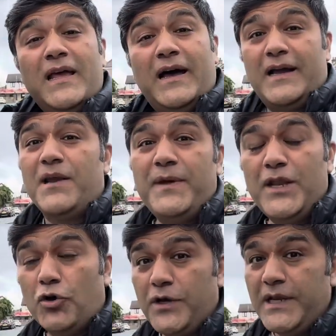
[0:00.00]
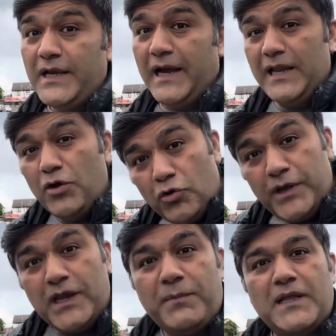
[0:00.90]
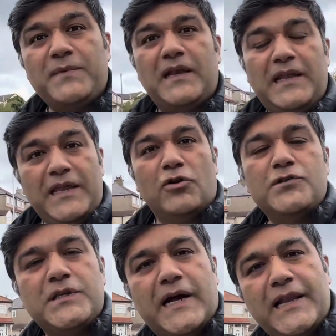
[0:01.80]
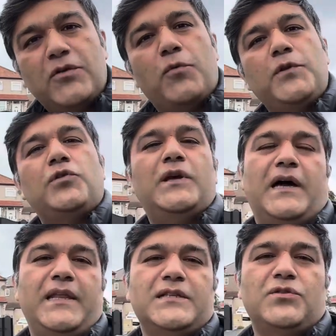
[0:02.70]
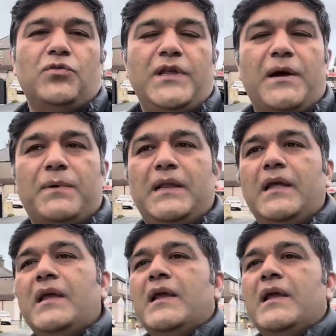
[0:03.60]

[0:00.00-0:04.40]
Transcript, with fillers: अगर मैंने ओडी निकाली और ओडी के बाद मैंने ली कौन सी गाड़ी तो वो भी तो दिखानी है ज़रूरी आपके लिए